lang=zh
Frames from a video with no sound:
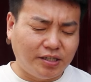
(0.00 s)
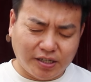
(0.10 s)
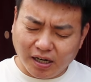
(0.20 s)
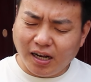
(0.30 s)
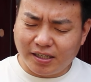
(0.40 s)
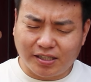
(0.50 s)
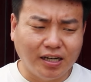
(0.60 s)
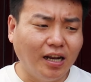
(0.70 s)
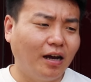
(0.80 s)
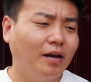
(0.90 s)
行了
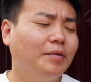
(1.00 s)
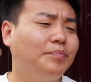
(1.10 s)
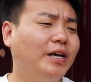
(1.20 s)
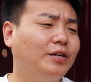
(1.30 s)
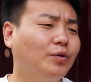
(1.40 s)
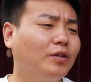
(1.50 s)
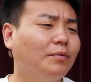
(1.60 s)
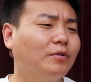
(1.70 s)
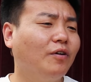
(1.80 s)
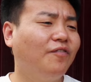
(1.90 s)
行了，别说
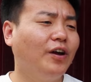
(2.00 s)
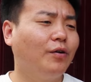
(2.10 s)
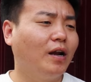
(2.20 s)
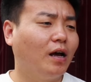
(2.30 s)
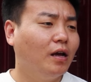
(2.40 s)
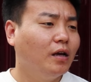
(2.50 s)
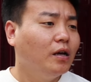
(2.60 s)
那么多废话了。